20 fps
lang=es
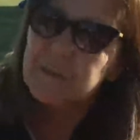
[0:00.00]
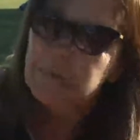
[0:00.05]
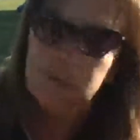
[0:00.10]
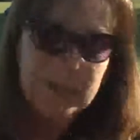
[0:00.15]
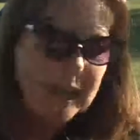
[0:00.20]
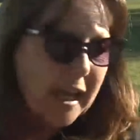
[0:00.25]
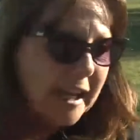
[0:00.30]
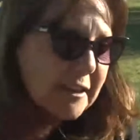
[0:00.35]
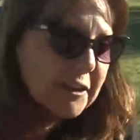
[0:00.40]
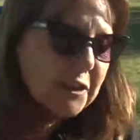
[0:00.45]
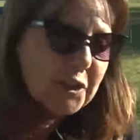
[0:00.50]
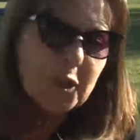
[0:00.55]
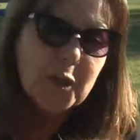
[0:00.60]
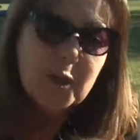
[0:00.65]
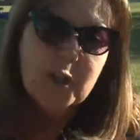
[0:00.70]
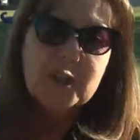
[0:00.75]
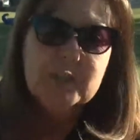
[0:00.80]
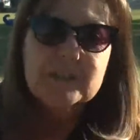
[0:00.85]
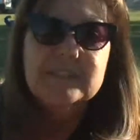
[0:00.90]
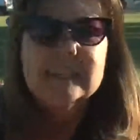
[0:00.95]
un
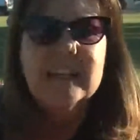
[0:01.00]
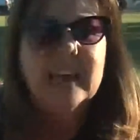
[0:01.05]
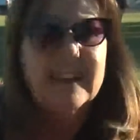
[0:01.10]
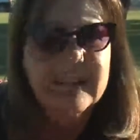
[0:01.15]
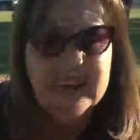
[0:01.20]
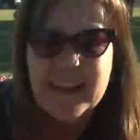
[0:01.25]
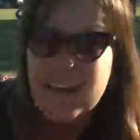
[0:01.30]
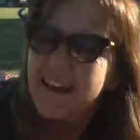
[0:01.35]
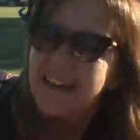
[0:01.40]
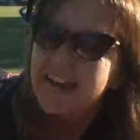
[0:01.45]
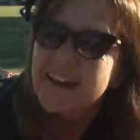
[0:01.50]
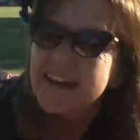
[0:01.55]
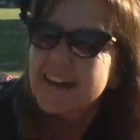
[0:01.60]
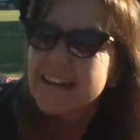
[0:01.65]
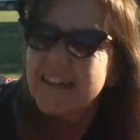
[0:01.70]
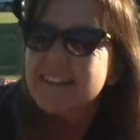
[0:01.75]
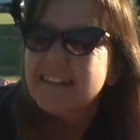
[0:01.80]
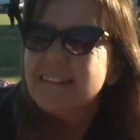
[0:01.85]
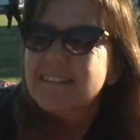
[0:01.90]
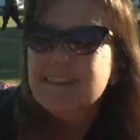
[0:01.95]
rato,
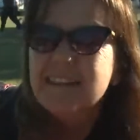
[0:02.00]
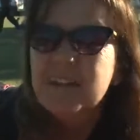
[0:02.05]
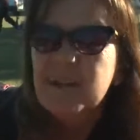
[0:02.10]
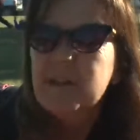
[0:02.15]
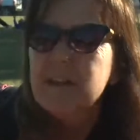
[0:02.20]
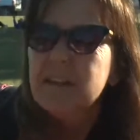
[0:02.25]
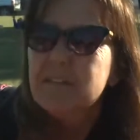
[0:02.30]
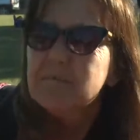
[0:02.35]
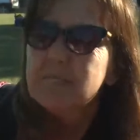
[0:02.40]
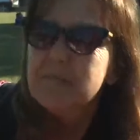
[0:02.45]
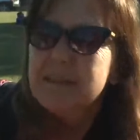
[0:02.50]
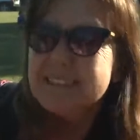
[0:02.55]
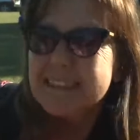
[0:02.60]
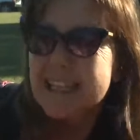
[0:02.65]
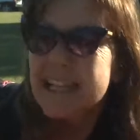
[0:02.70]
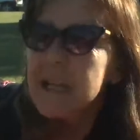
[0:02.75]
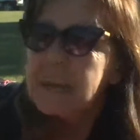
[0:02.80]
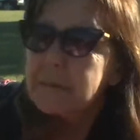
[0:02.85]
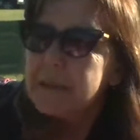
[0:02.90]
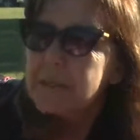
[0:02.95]
charlar,
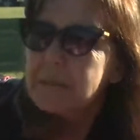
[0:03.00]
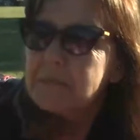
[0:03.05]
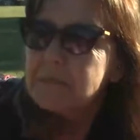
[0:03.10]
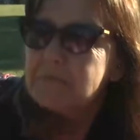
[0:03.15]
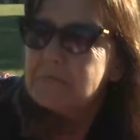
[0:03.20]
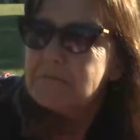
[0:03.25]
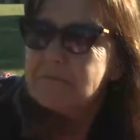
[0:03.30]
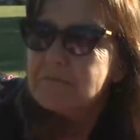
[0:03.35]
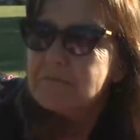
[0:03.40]
pasarla bien.